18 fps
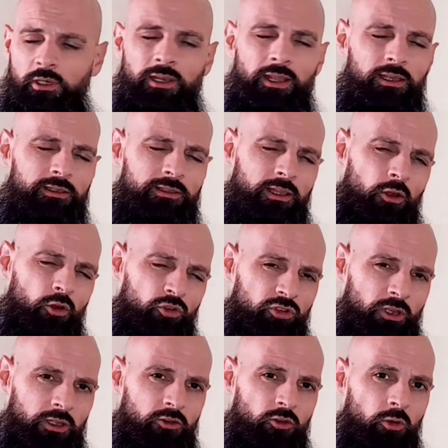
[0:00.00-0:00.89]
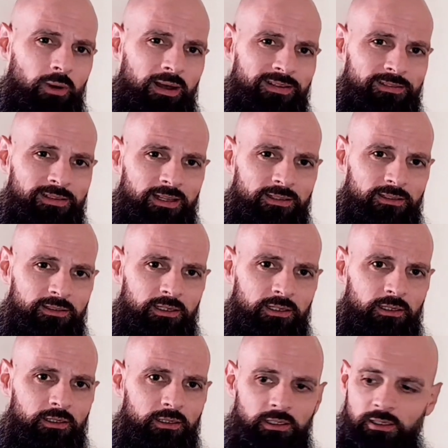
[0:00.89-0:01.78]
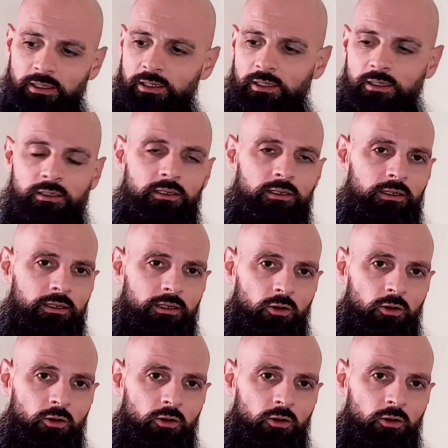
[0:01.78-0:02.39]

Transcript: la he estado usando bastante y